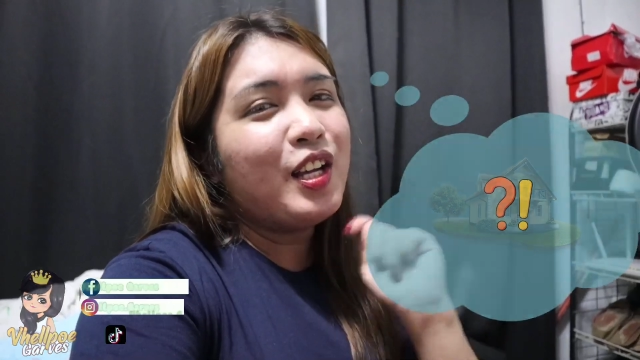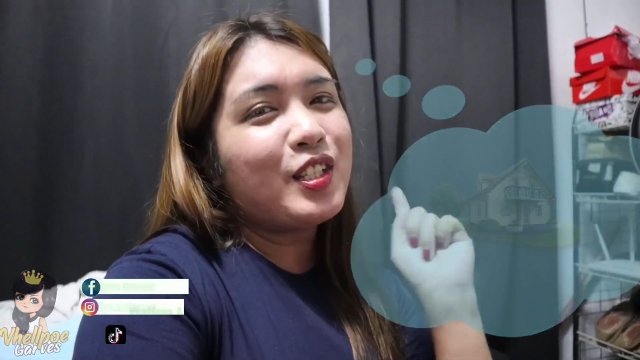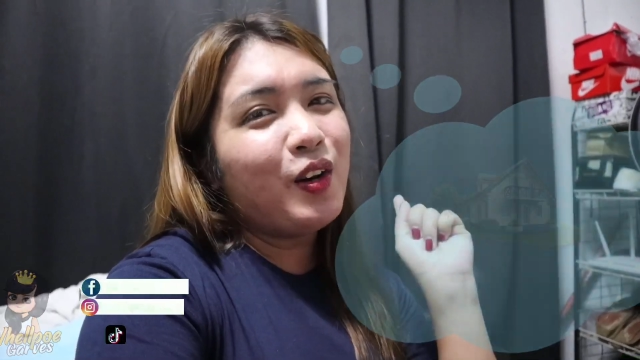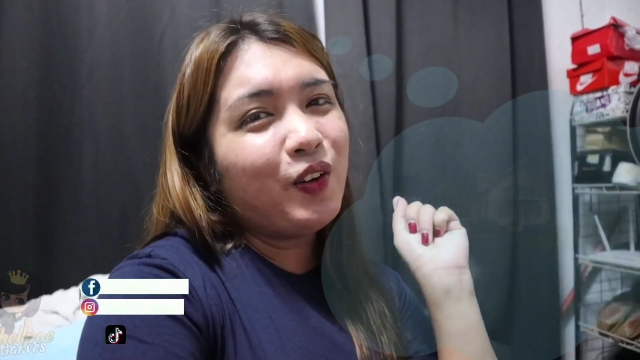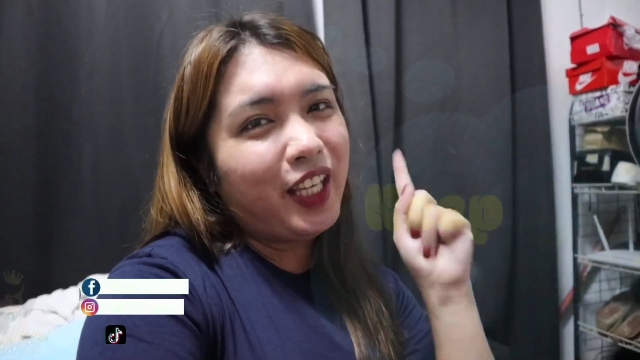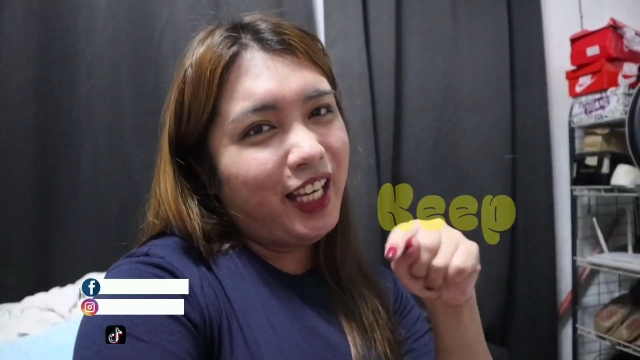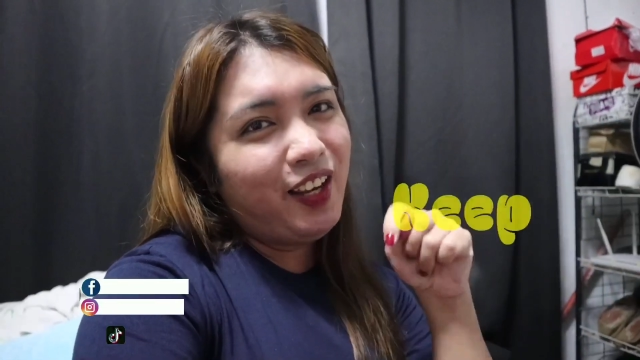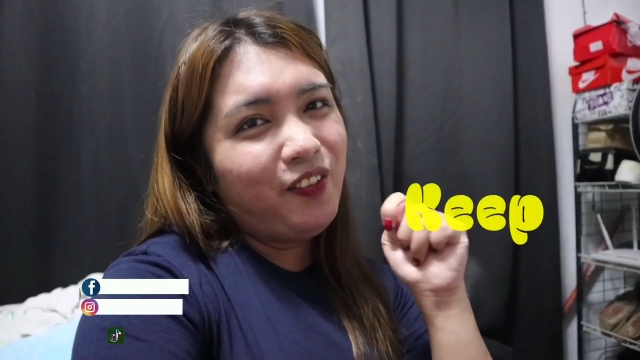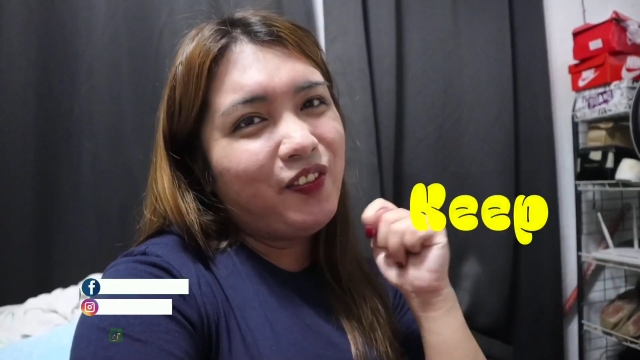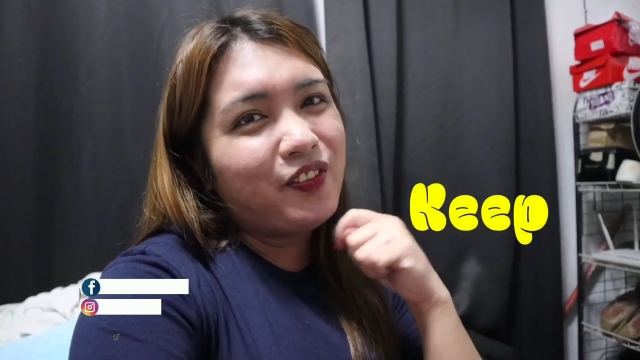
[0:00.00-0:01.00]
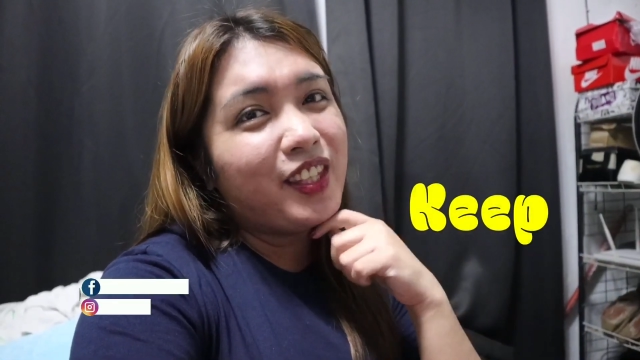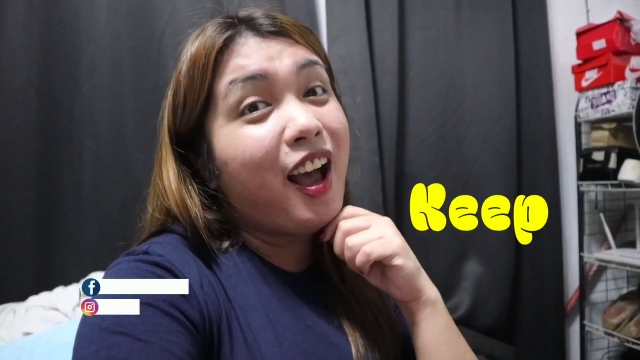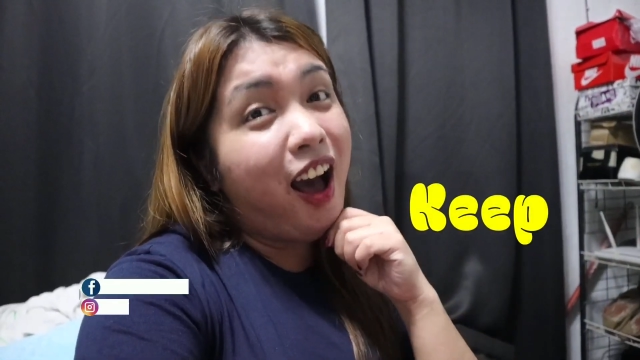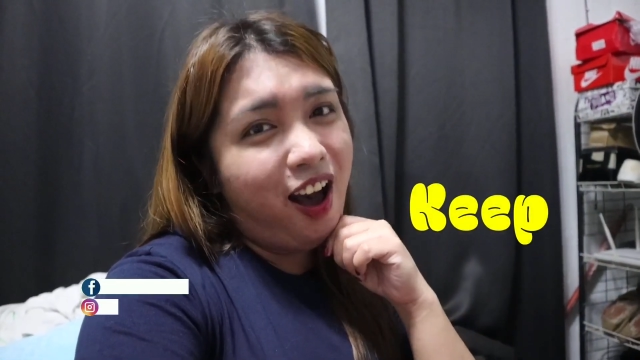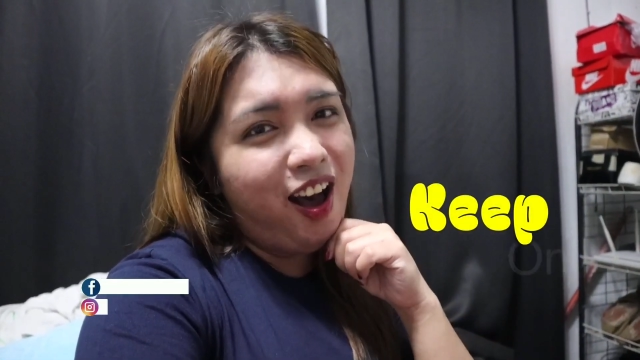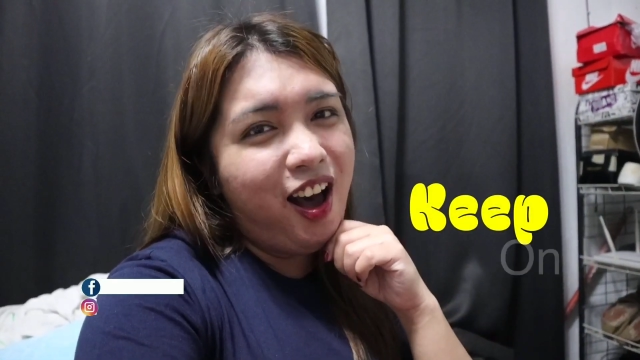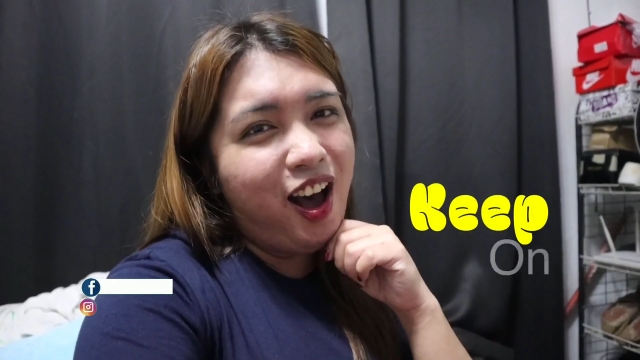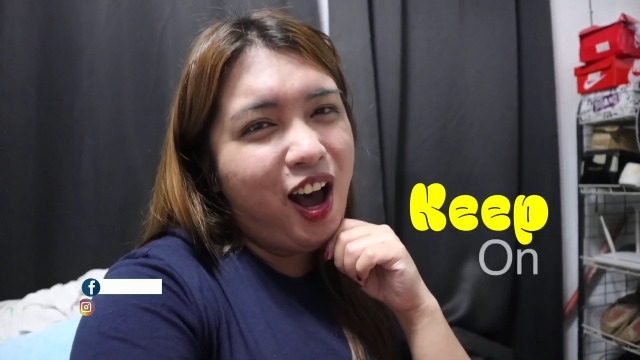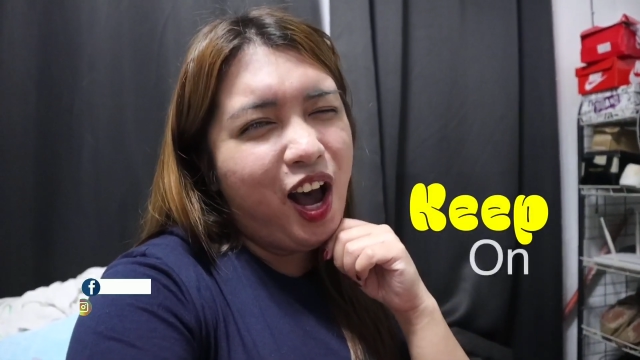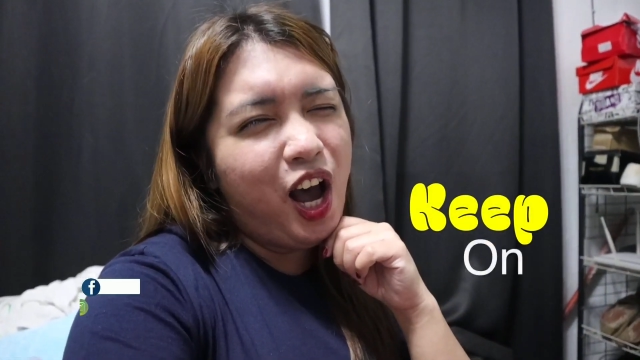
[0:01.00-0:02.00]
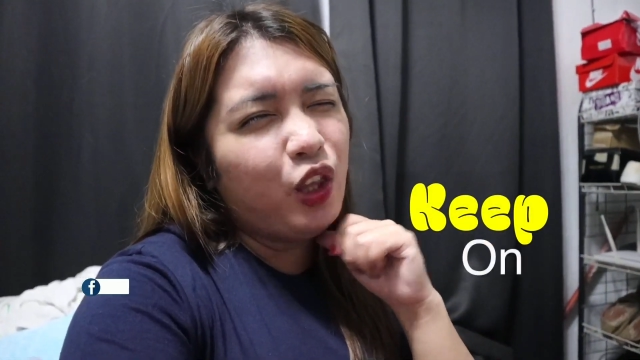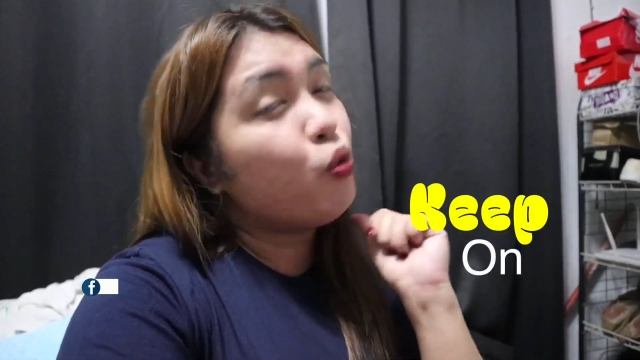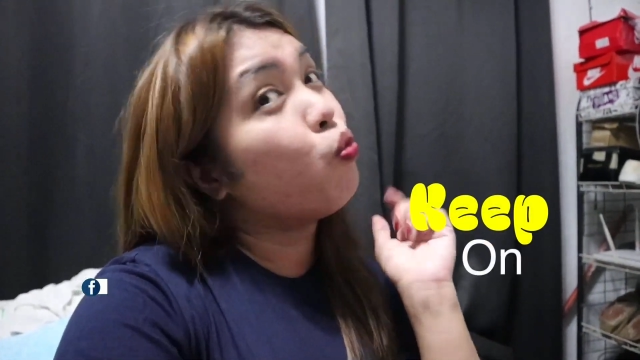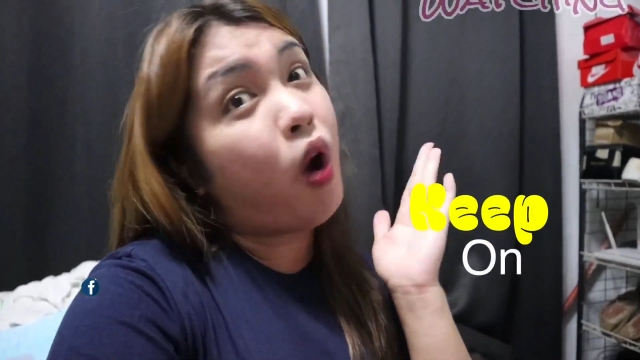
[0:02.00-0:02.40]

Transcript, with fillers: So keep on